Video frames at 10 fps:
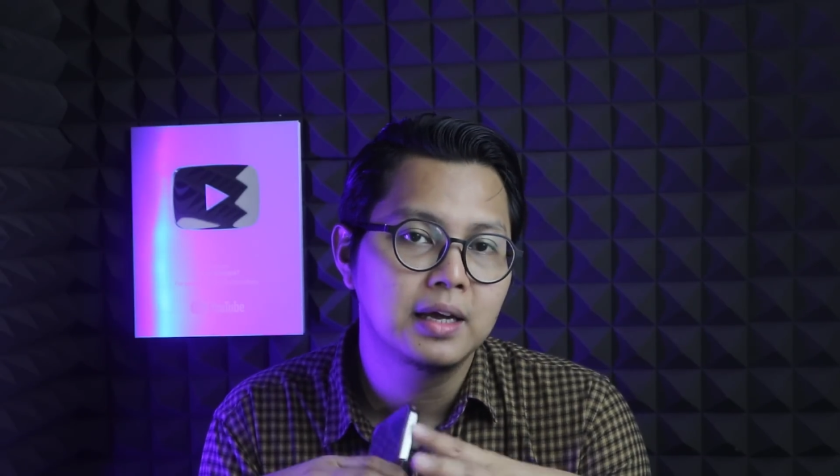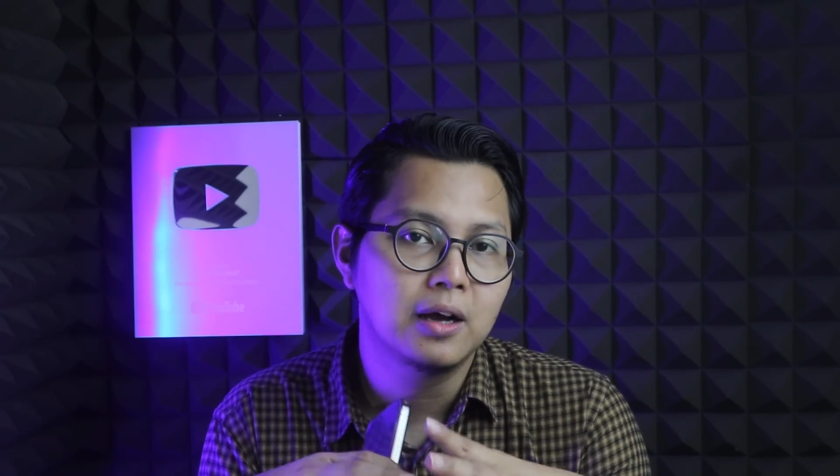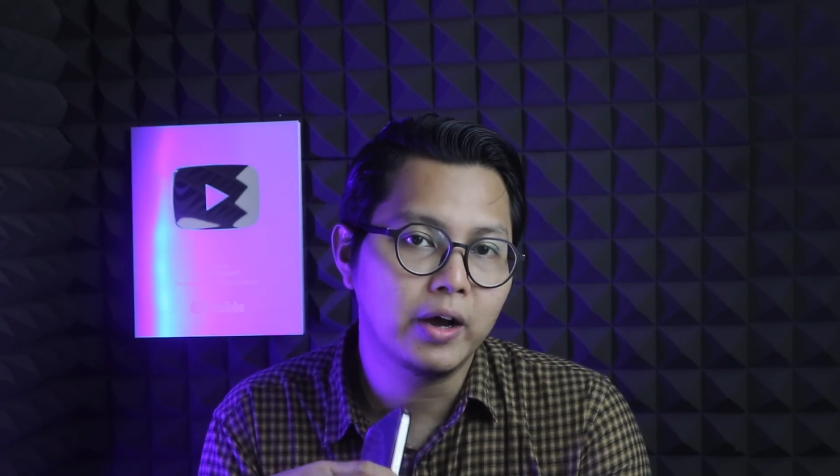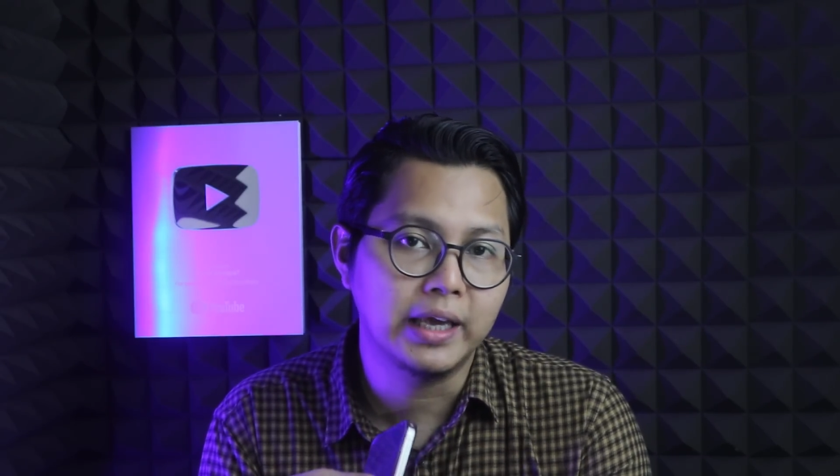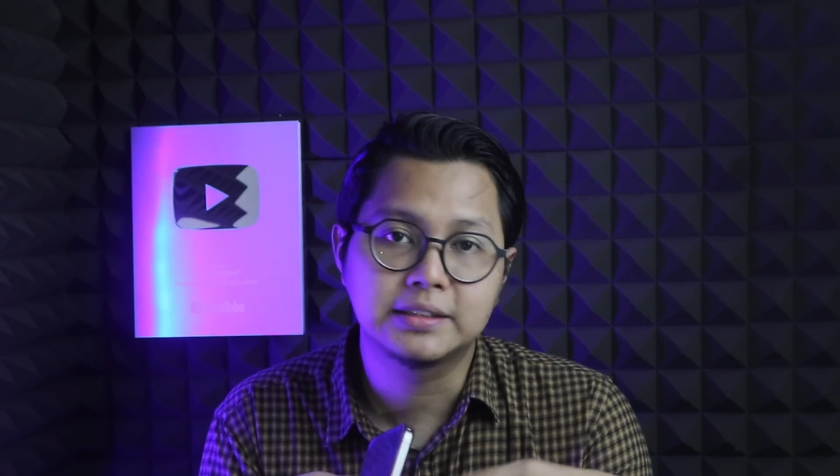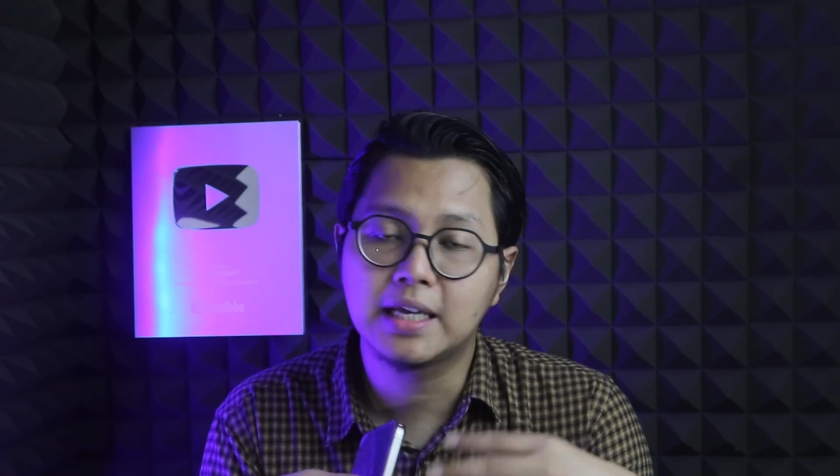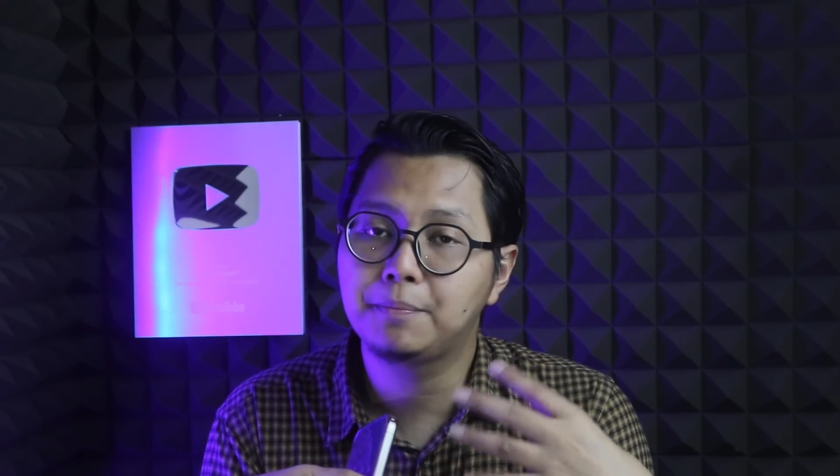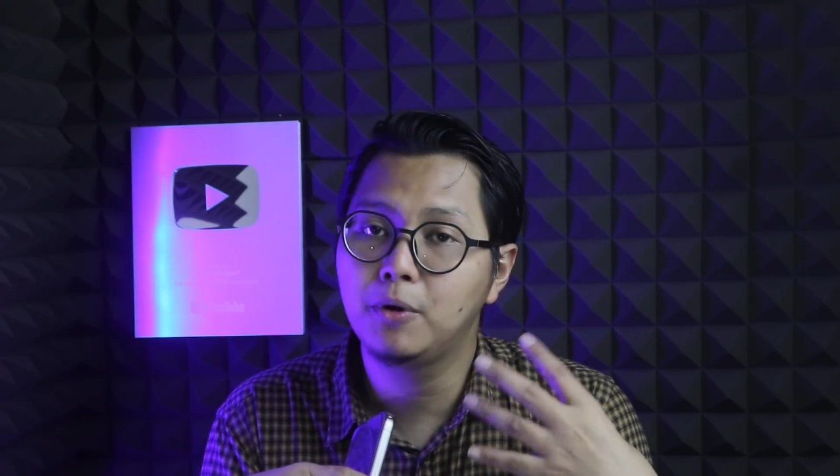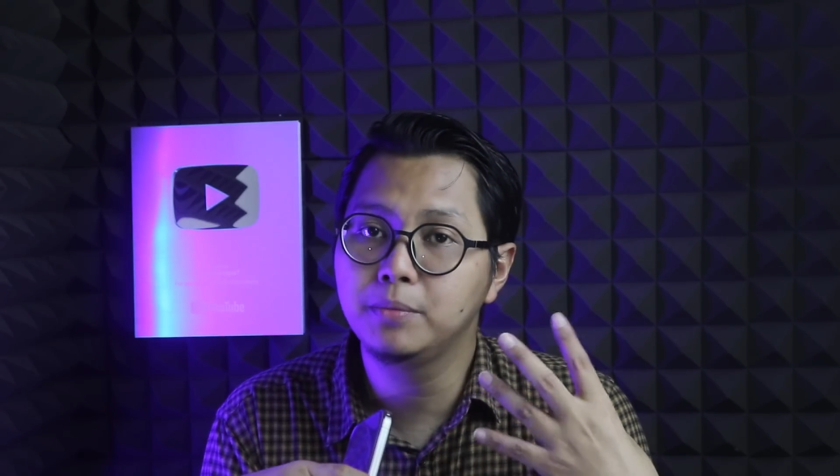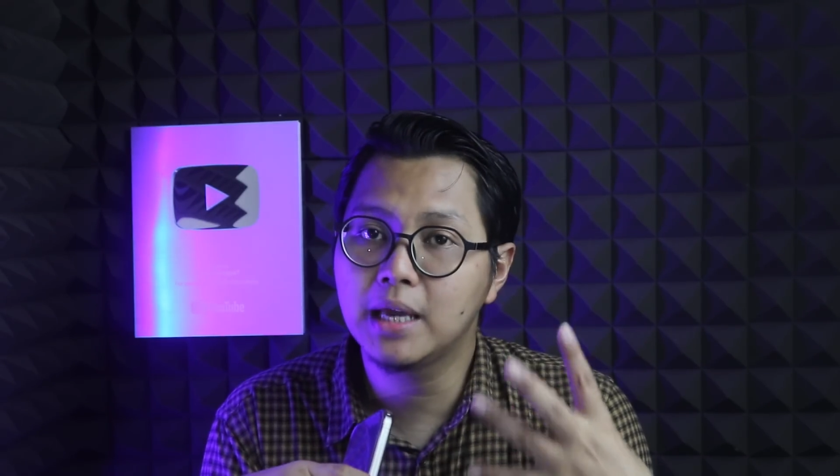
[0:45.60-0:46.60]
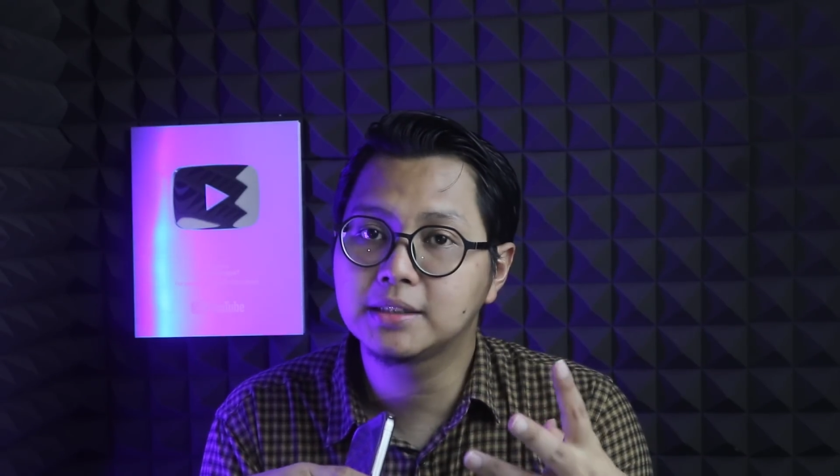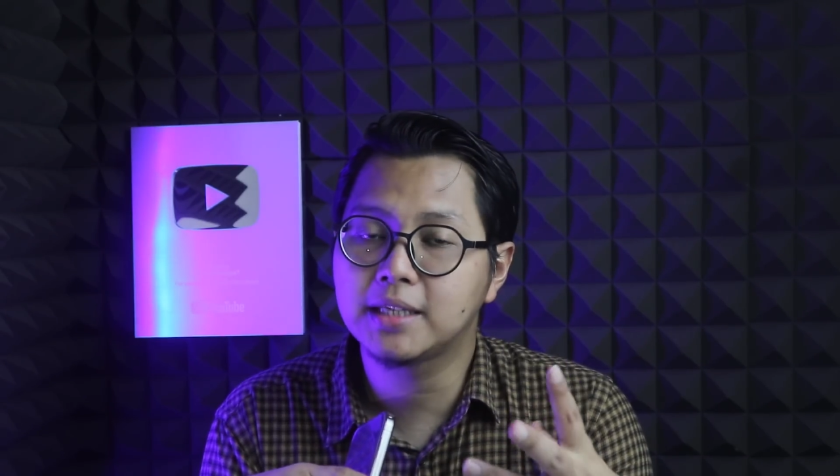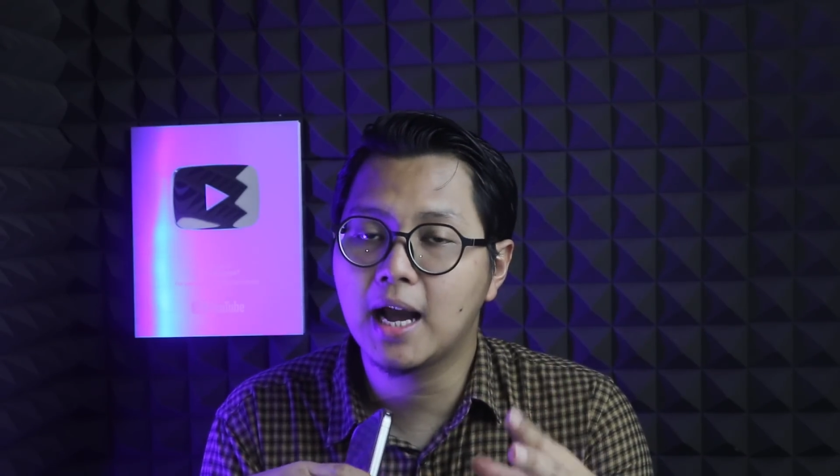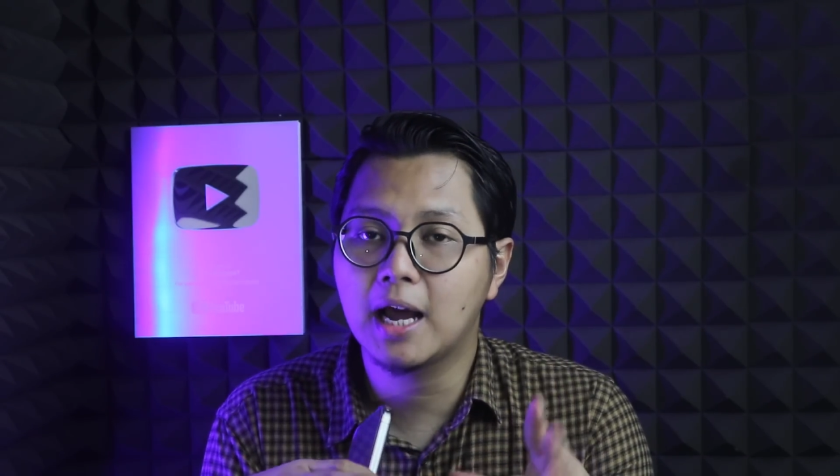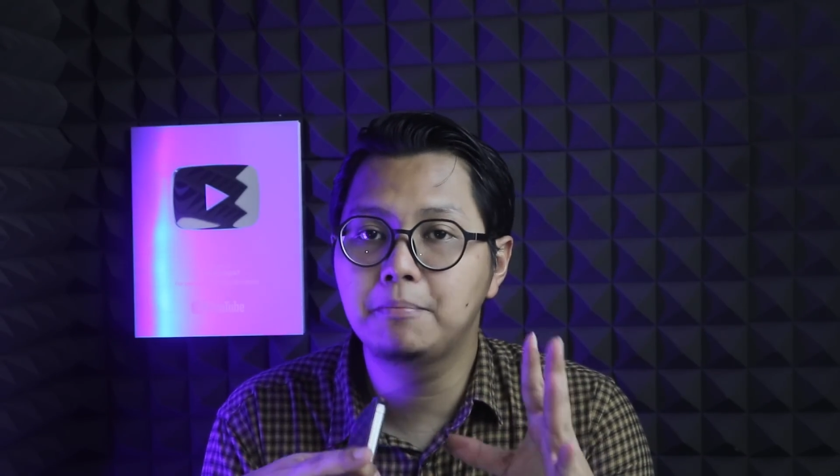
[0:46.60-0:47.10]
Oke, sebelumnya
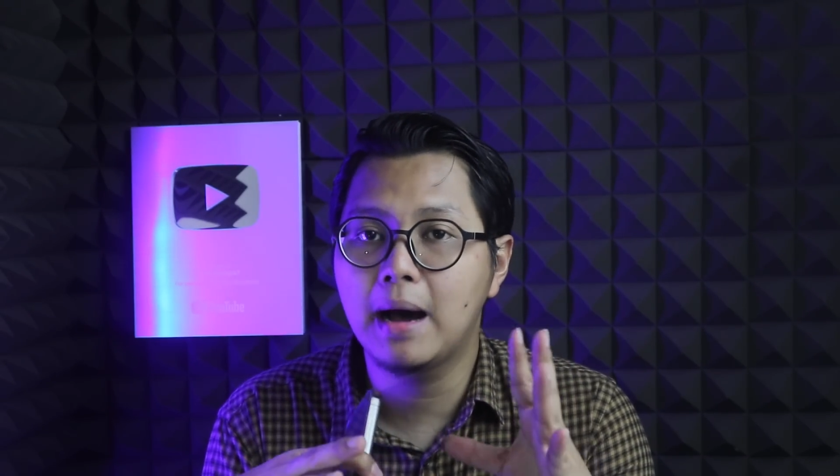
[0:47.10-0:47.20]
saya akan